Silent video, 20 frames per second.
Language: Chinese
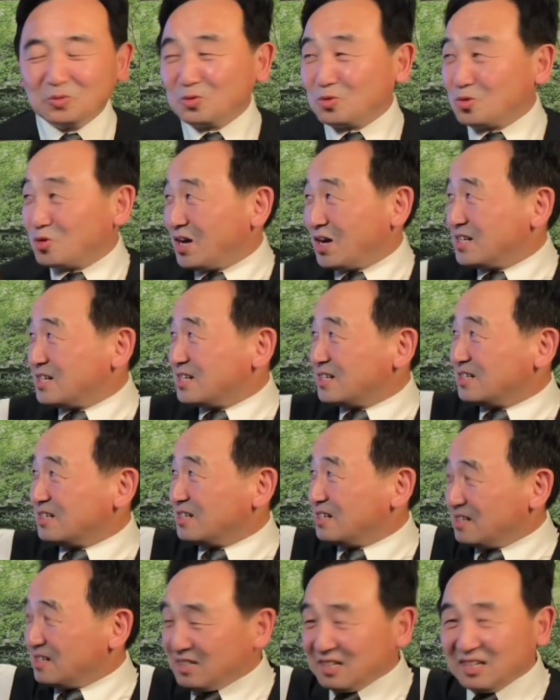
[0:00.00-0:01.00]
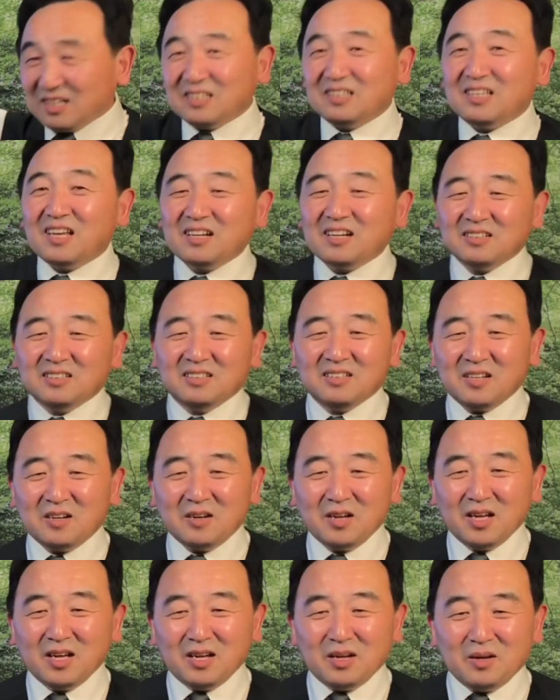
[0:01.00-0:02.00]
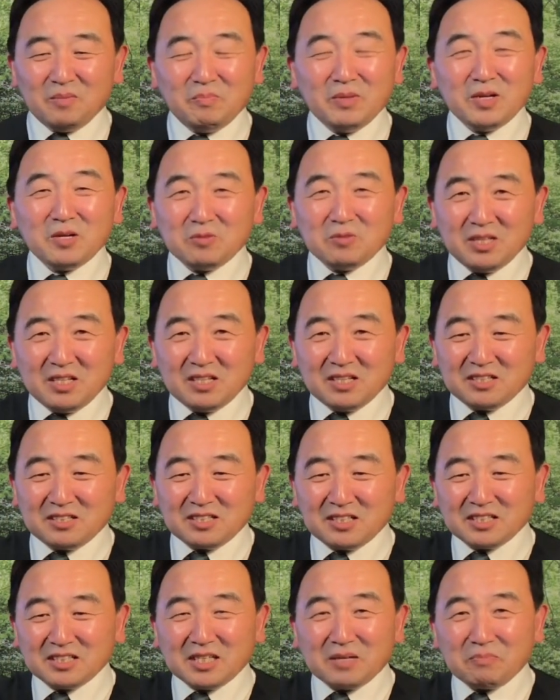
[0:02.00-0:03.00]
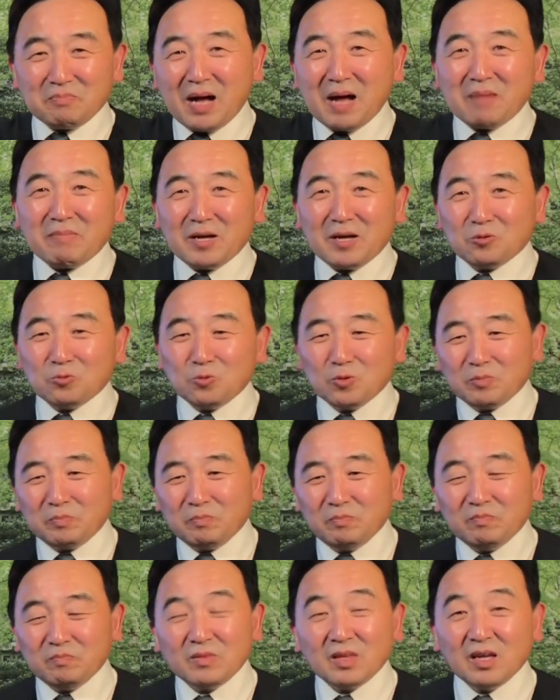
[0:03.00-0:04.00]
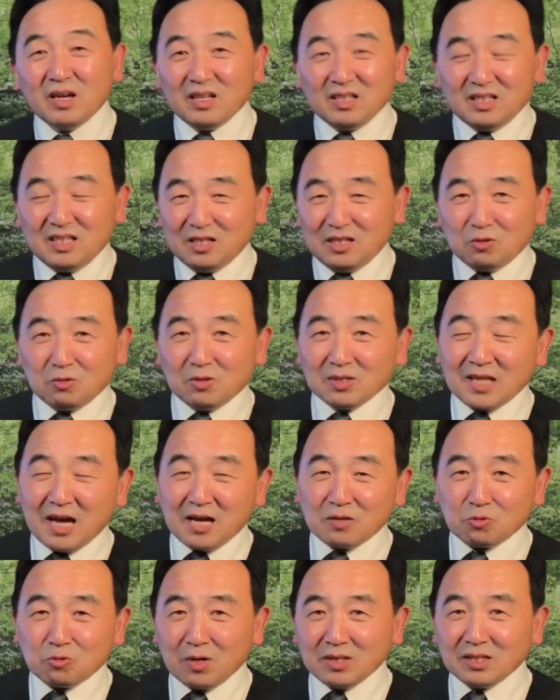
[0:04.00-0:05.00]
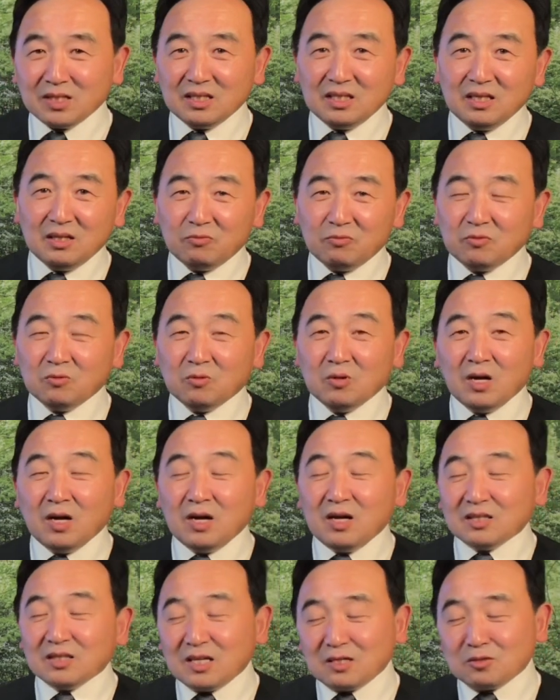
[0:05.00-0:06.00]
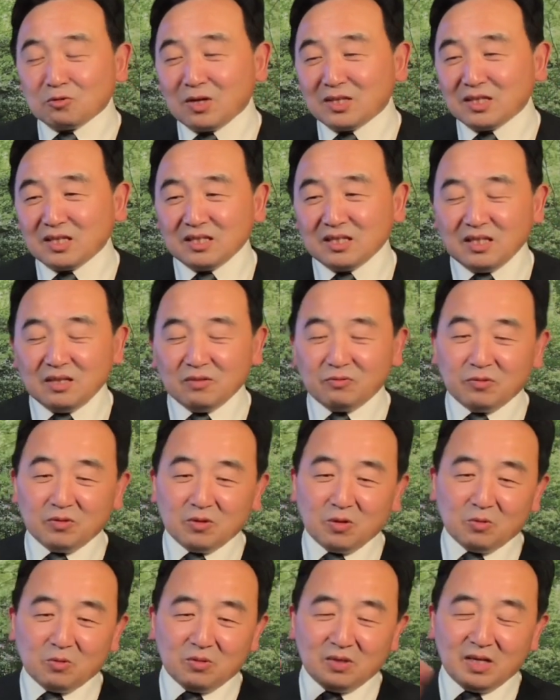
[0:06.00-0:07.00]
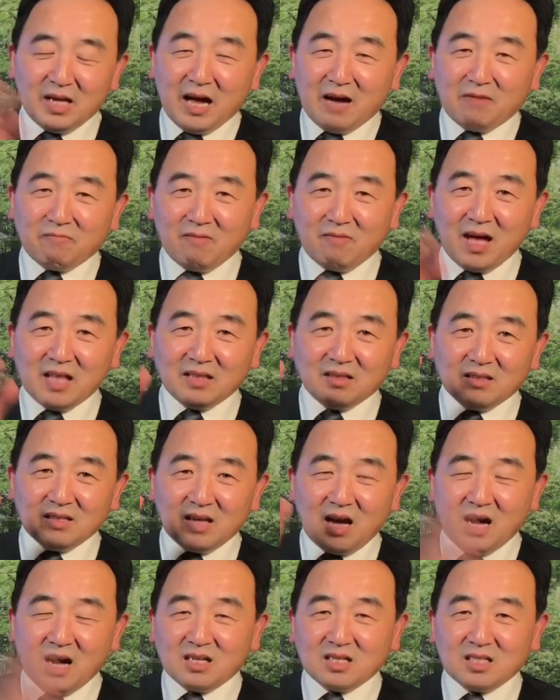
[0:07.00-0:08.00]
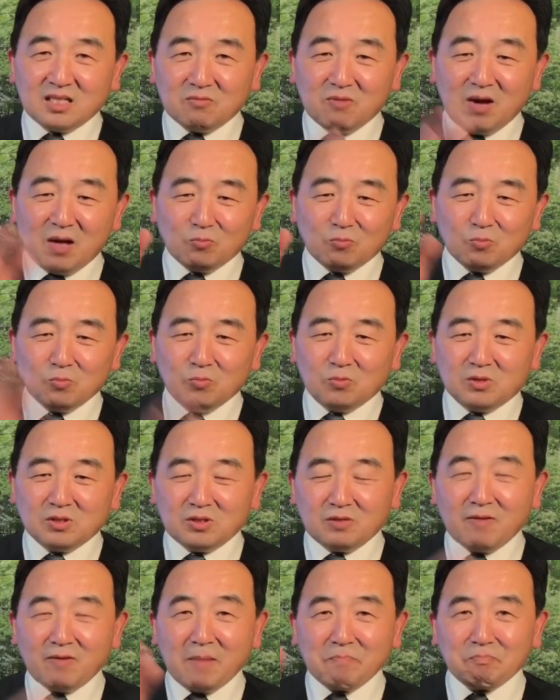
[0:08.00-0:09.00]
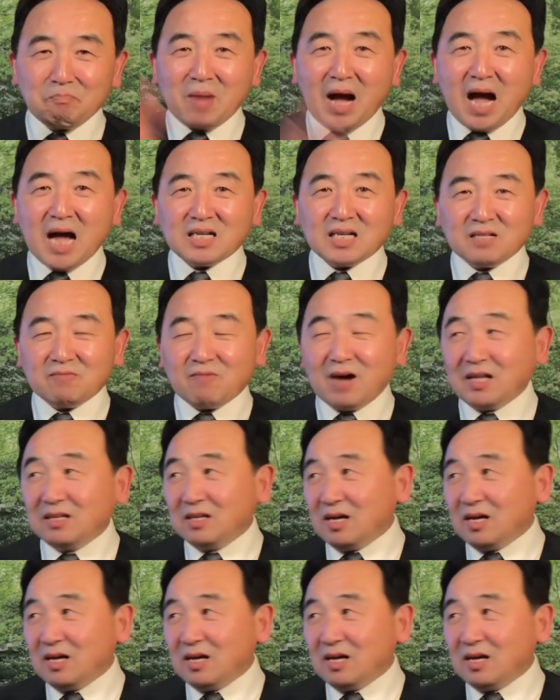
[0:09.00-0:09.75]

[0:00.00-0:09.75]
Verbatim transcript: 全是这个黑天鹅，没有一个正经八百过。你说他穿的衣服，他穿的衣服有两万、二十万、五十万、八十万，